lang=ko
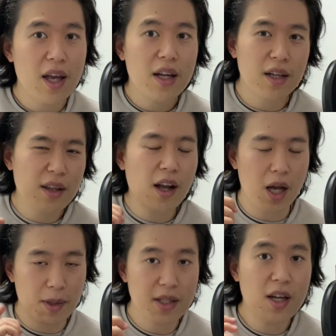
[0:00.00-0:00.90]
근데
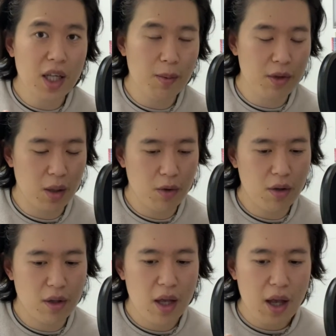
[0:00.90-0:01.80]
가만 생각해
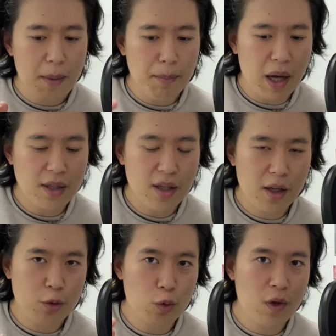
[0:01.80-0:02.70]
본다면
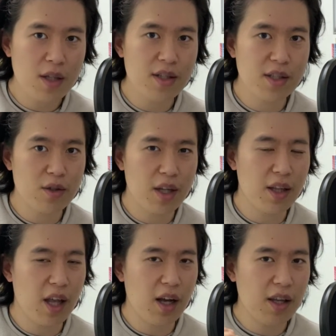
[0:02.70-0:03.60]
만약에 초등학생 시절에
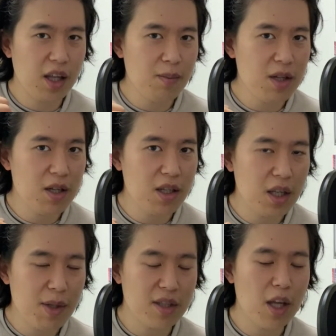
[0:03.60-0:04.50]
내가 힘을
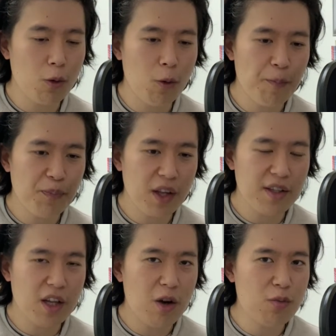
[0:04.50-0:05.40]
힘이 세고
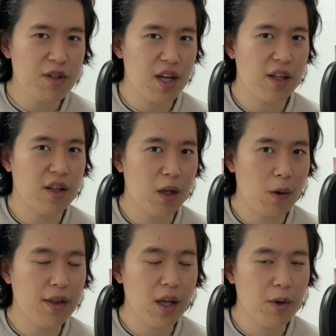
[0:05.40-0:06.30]
싸움을 잘했다라고
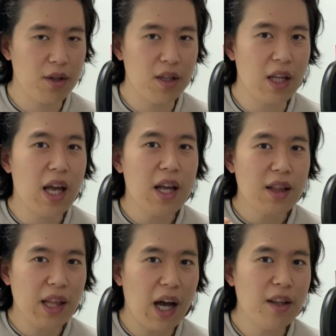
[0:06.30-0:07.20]
한다면은
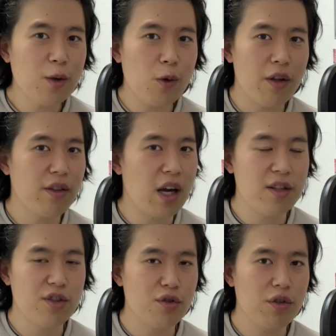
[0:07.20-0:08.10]
나는 과연
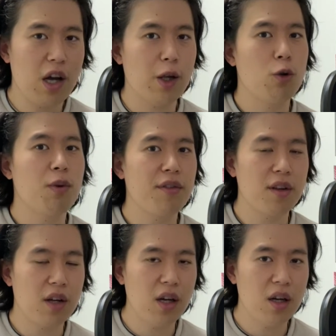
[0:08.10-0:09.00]
다른 친구를 안
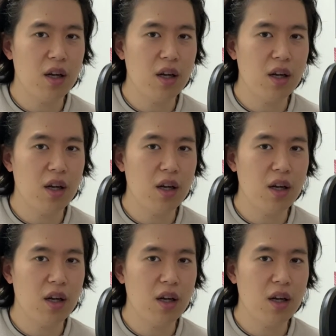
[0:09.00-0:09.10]
괴롭혔을까?